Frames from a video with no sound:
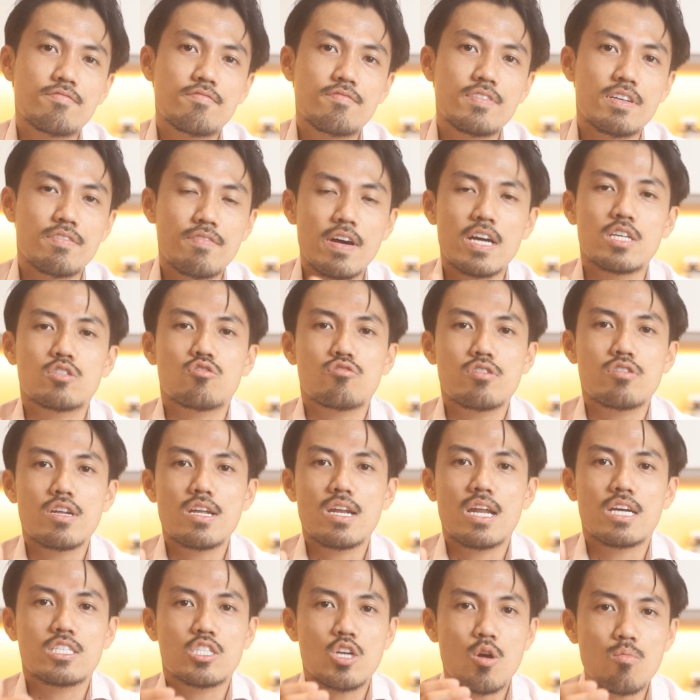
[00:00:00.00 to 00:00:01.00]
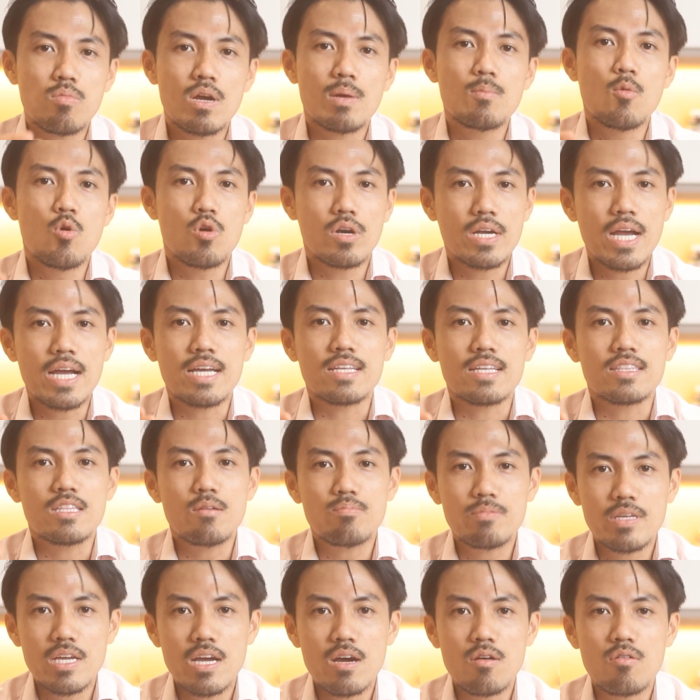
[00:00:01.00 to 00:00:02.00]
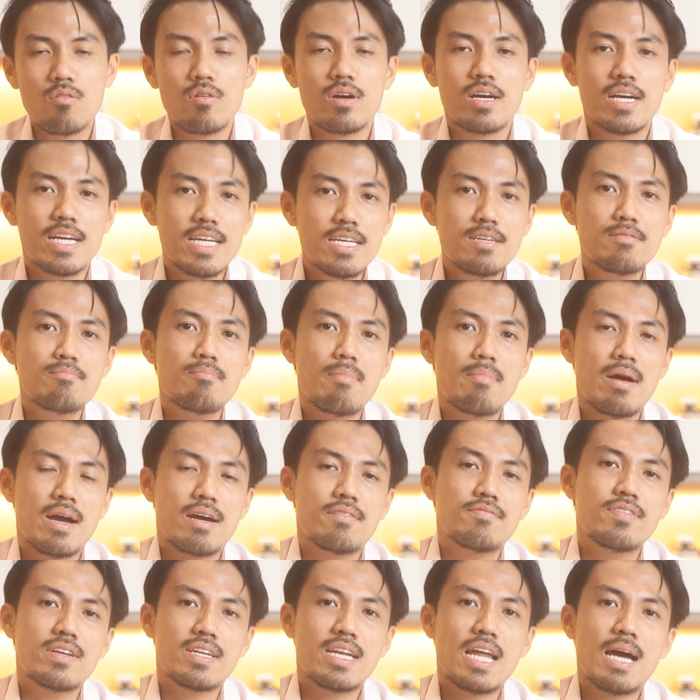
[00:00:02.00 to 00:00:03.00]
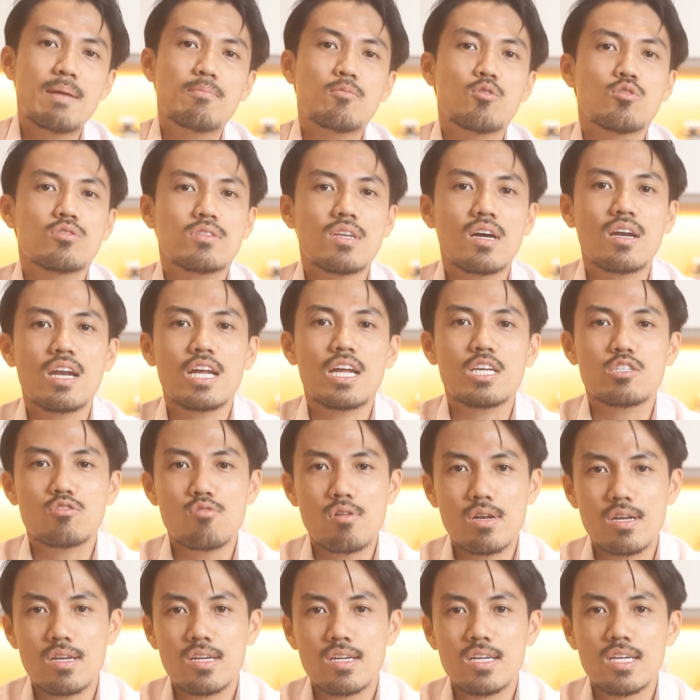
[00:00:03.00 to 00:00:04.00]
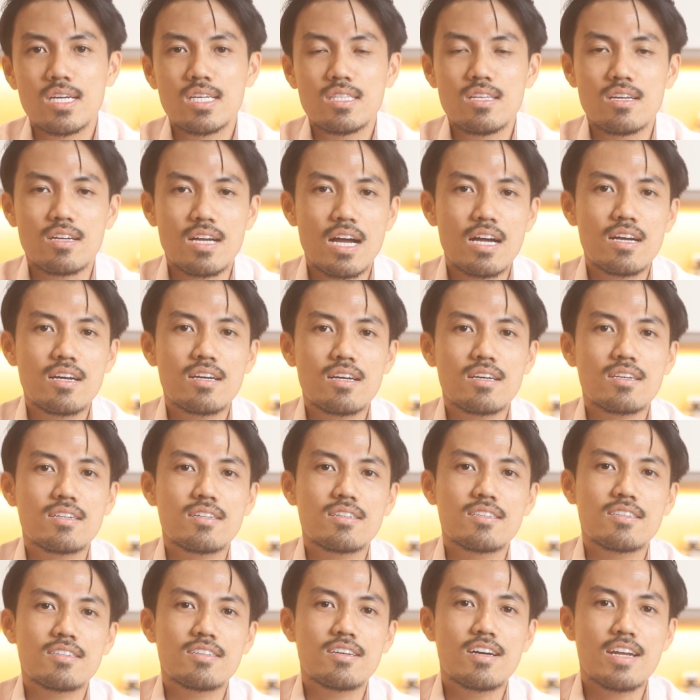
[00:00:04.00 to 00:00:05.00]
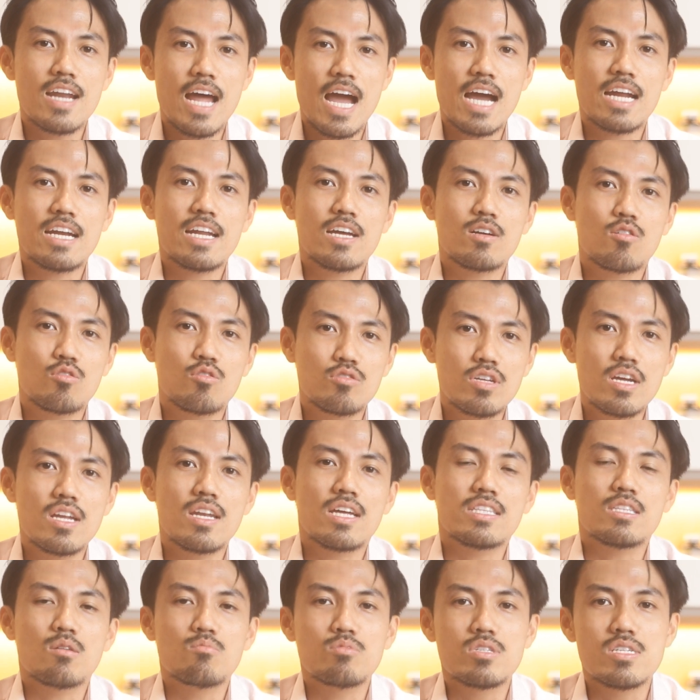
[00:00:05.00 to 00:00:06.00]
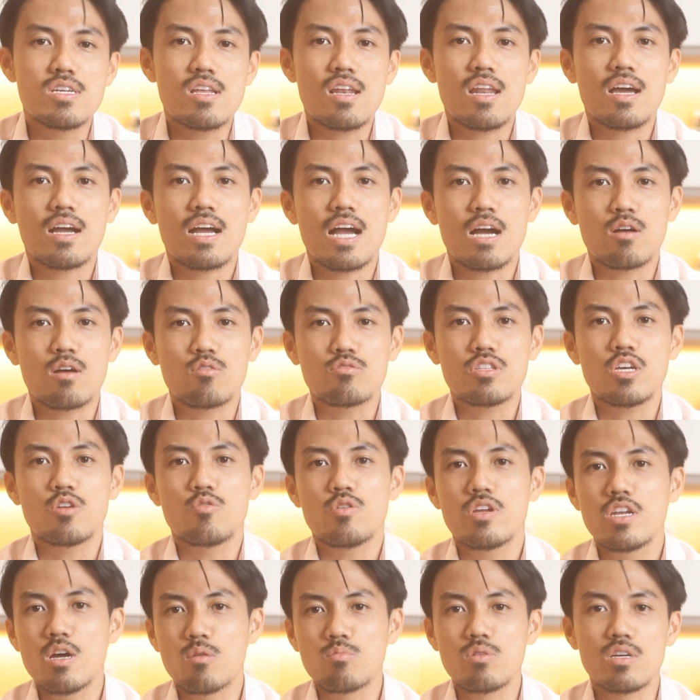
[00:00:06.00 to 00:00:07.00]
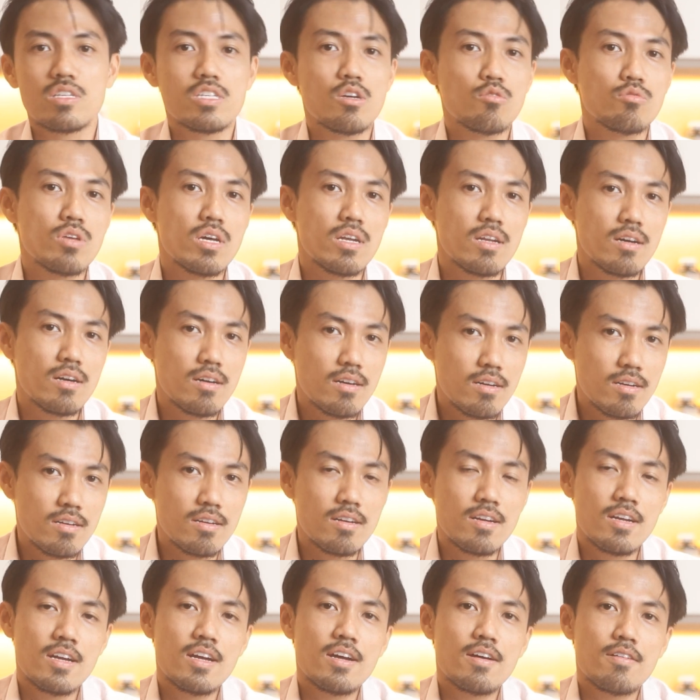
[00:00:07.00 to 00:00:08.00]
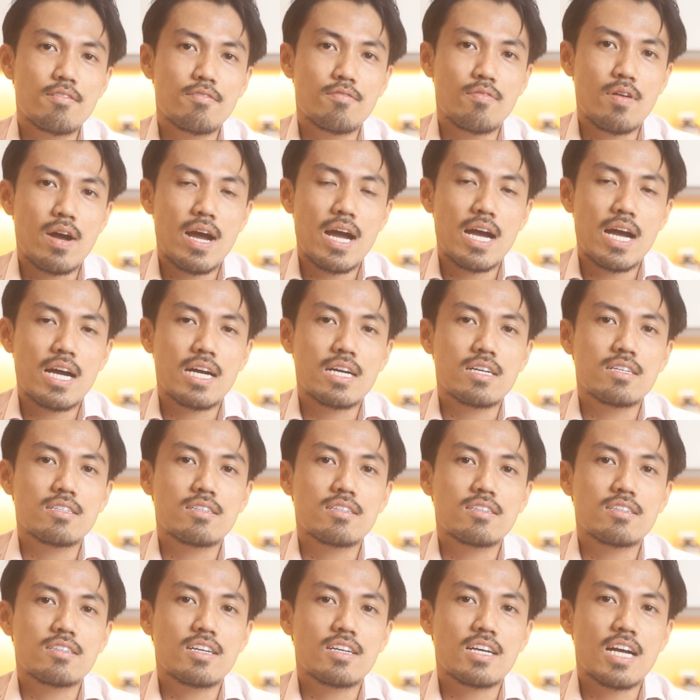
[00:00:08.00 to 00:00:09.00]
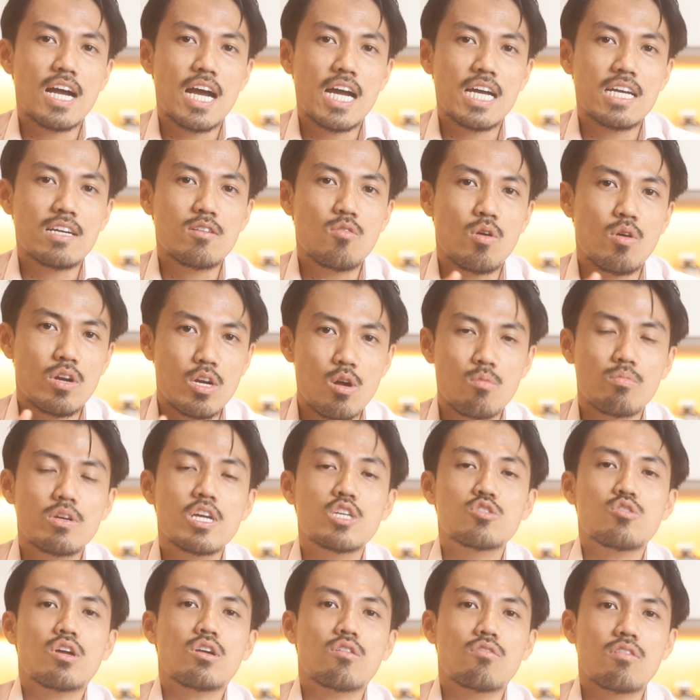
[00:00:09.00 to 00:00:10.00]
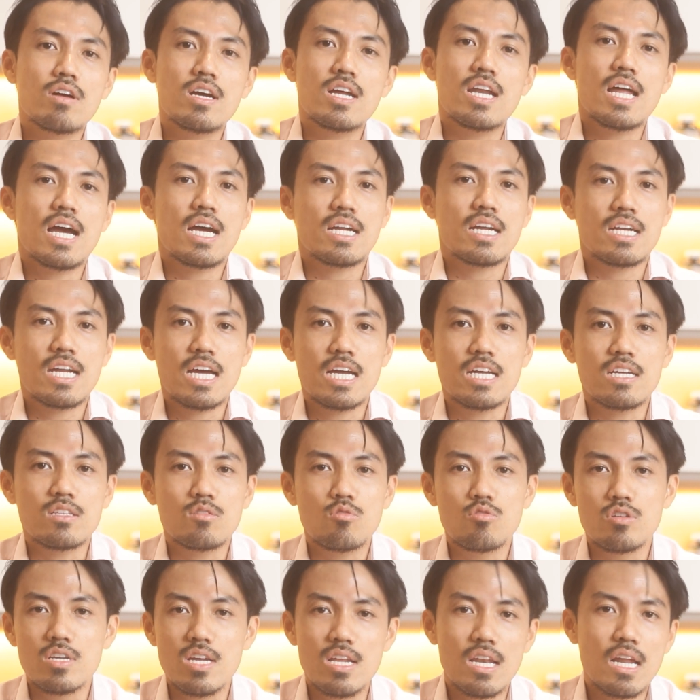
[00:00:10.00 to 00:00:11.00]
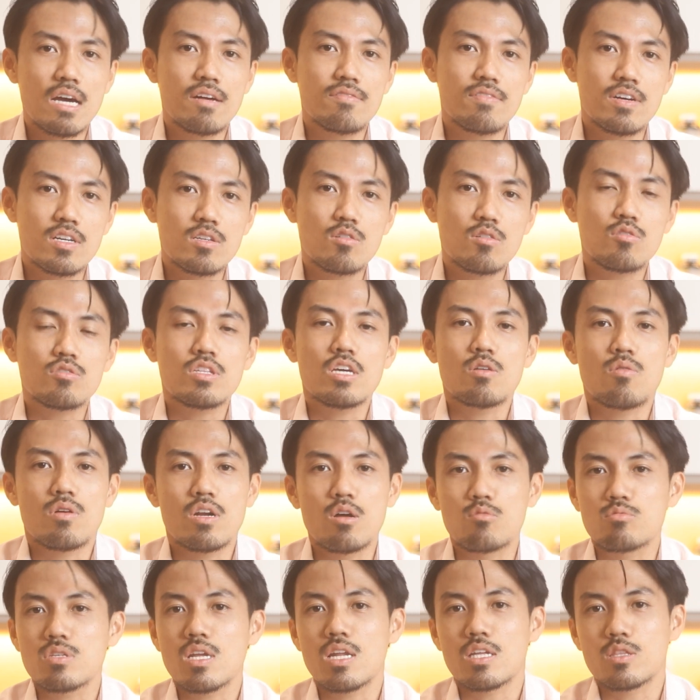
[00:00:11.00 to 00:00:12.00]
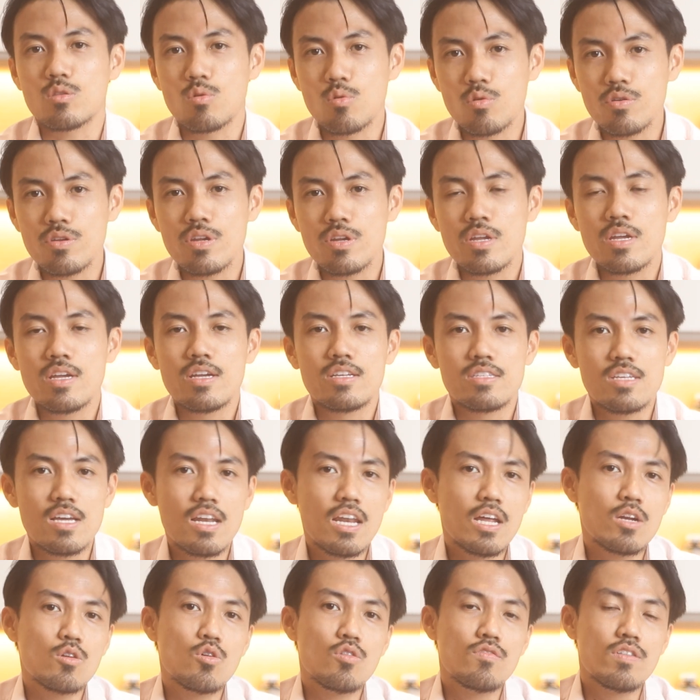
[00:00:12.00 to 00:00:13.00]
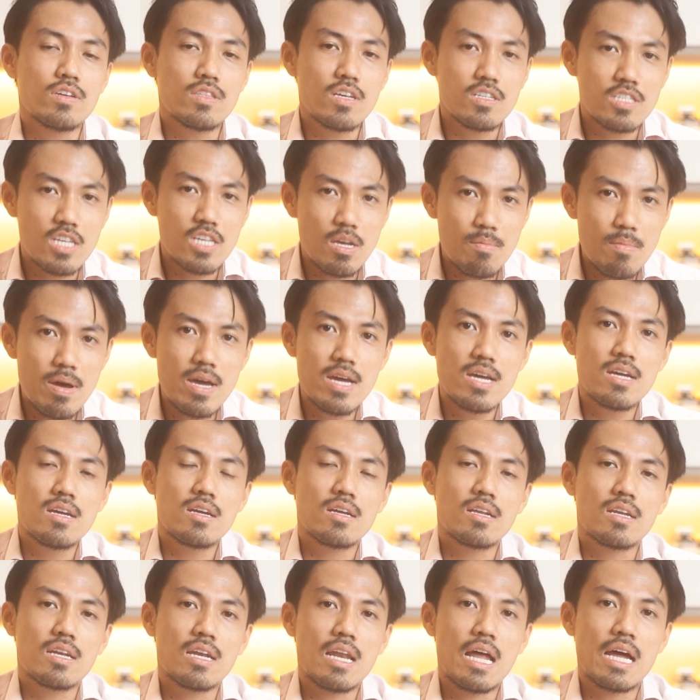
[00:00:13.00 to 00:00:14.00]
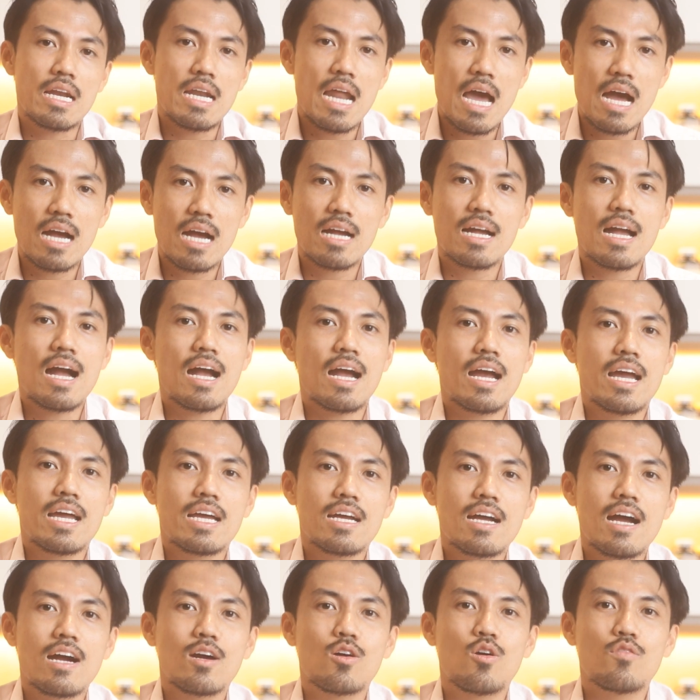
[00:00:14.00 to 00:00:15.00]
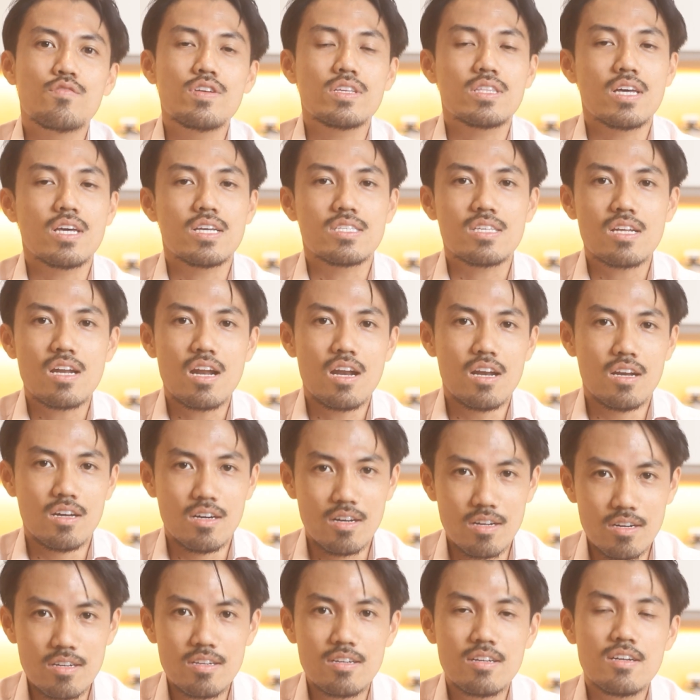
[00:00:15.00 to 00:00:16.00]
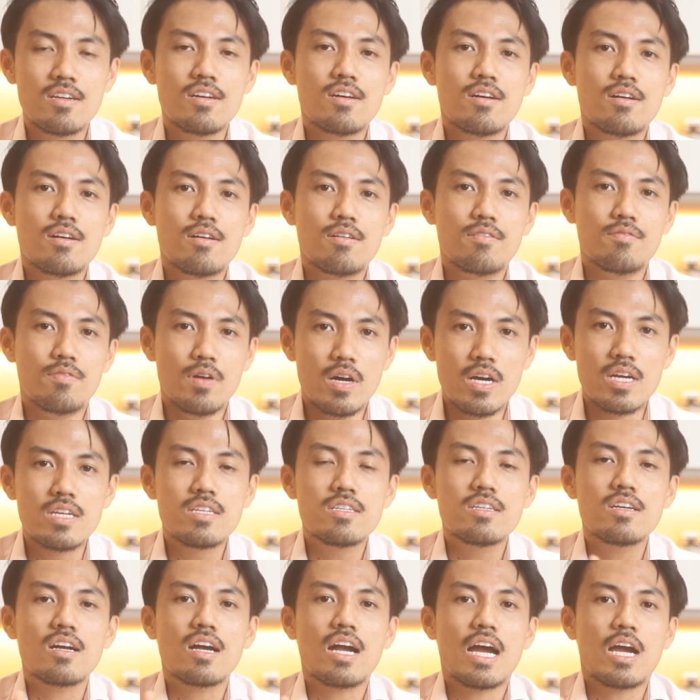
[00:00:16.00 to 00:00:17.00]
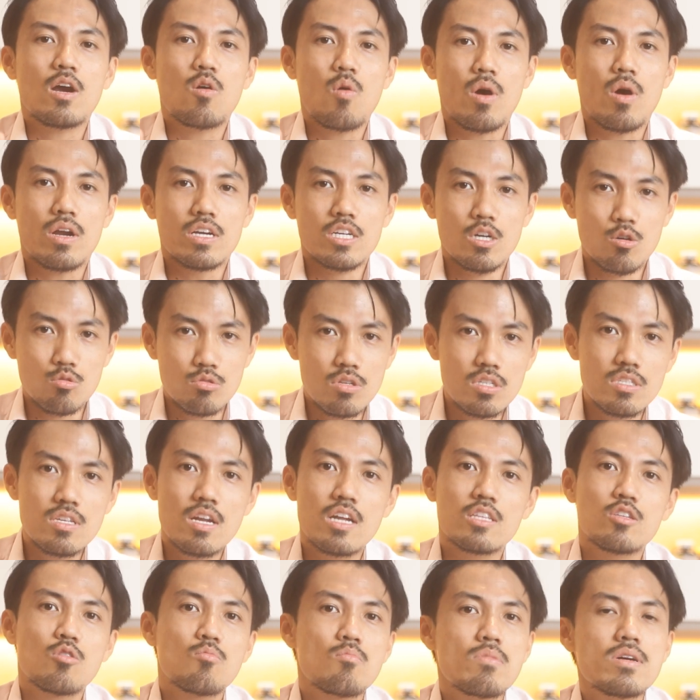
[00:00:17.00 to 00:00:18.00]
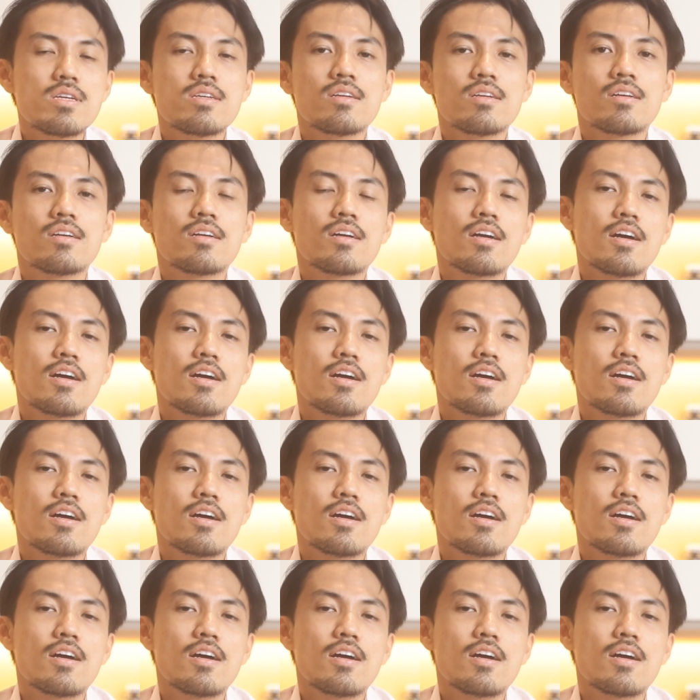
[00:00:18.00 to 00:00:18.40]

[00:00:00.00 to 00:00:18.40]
Vì vậy cho nên là trong cái bối cảnh tiếp theo khi mà Việt Nam còn tăng lãi suất thì các ngân hàng này có thể là thậm chí là càng có thể huy động được nhiều tiền hơn, và cái hoạt động kinh doanh của ngân hàng này tôi nghĩ là vẫn có thể hoạt động rất là tốt, nhất là đối với TCB là đang càng ngày càng có vị thế rất là lớn với những cái khoản đầu tư rất là thông minh,